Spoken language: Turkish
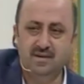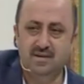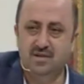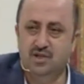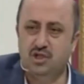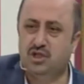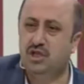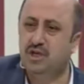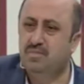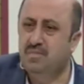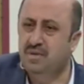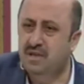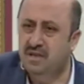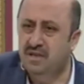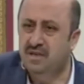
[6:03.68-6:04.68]

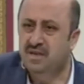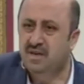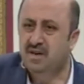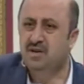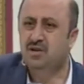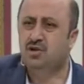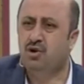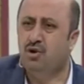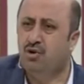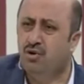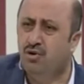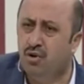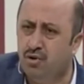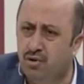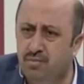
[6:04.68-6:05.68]
Şimdi
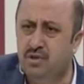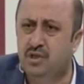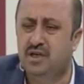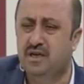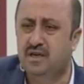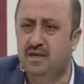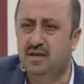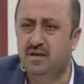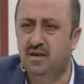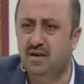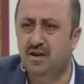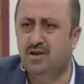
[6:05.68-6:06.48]
görüyorum ki